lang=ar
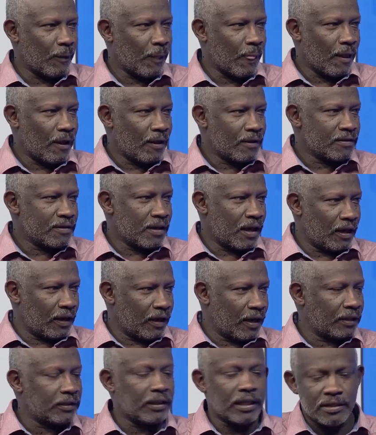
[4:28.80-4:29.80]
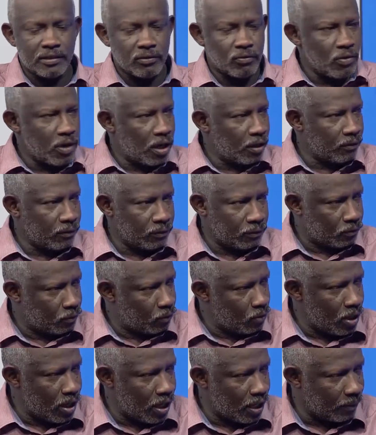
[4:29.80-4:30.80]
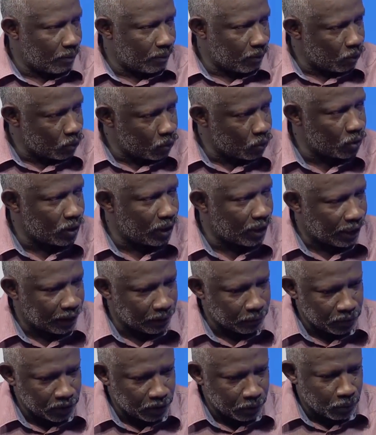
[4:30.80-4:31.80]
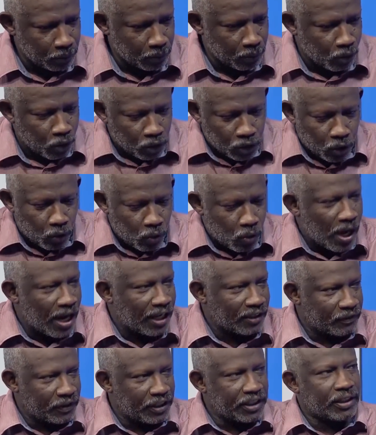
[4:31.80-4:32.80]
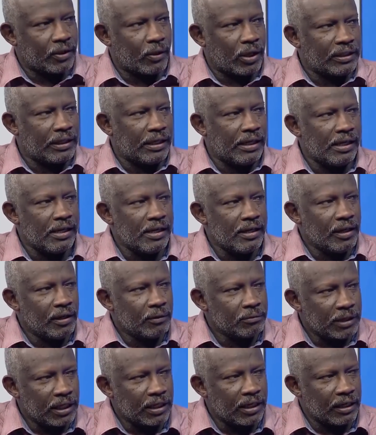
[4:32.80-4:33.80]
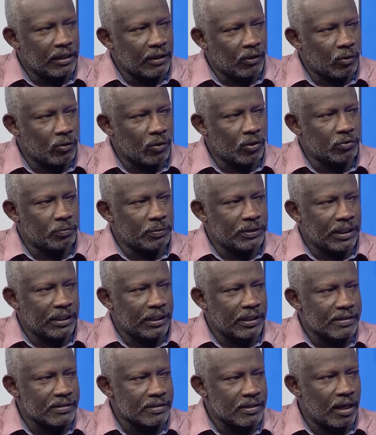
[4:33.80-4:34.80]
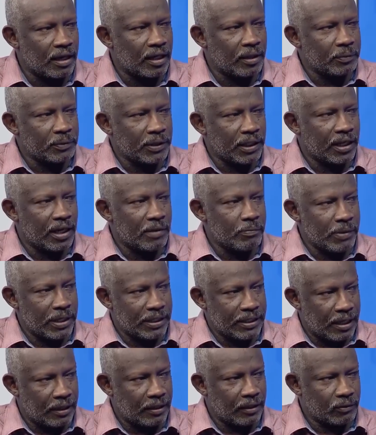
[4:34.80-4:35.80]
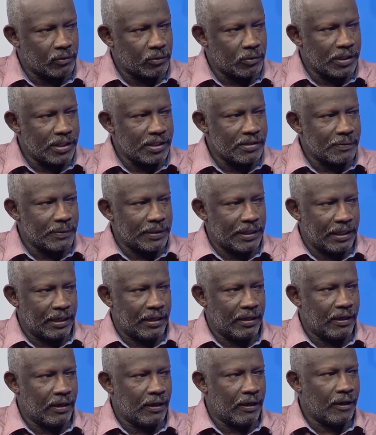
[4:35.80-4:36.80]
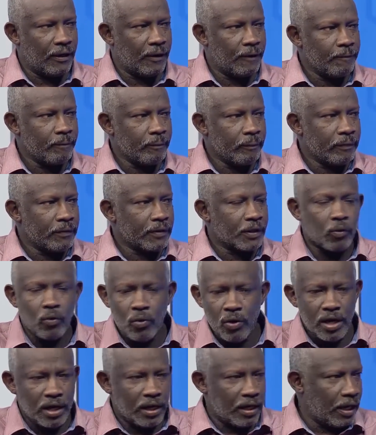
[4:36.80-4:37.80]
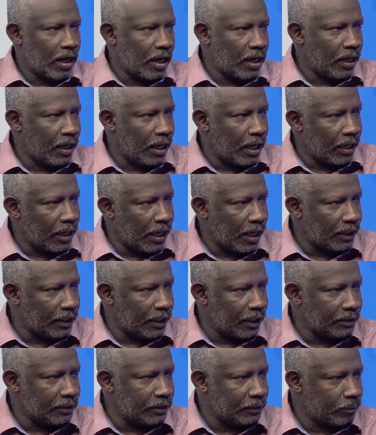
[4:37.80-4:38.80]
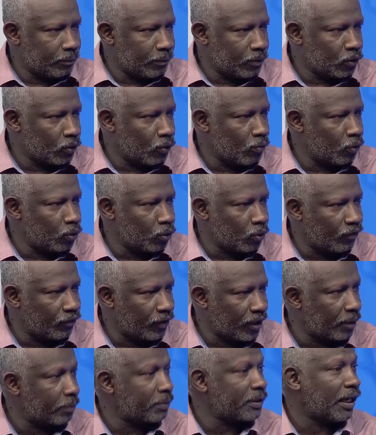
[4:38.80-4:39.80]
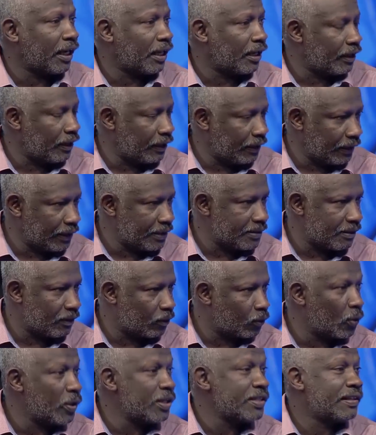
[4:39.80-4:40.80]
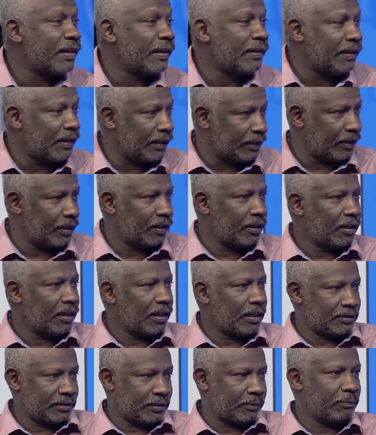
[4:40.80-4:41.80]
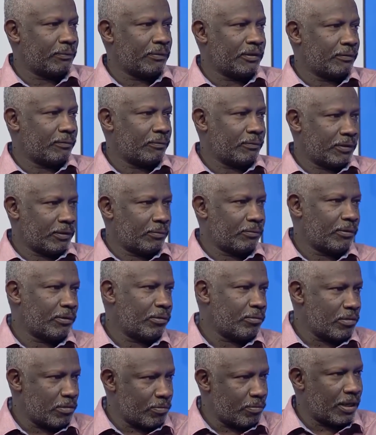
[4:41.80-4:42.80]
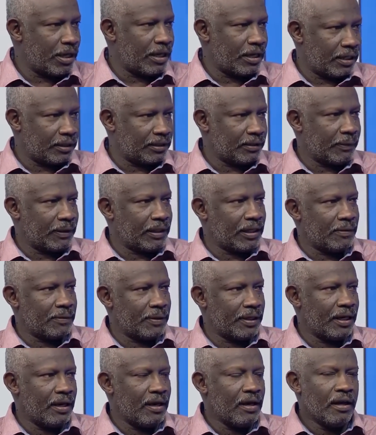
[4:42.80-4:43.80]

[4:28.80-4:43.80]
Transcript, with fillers: حسي متوفر صالات حسي كلها كلها موجوده يعني انت ممكن تكون قاعد في حته واحده تلقى بتلقى الحوض بتلقى الصاله بتلقى الميدان الكويس بتلقى كل الحاجات بتكون متوفره بتلقى الغذاء الكويس جدا احسن من من برا احتمال كبير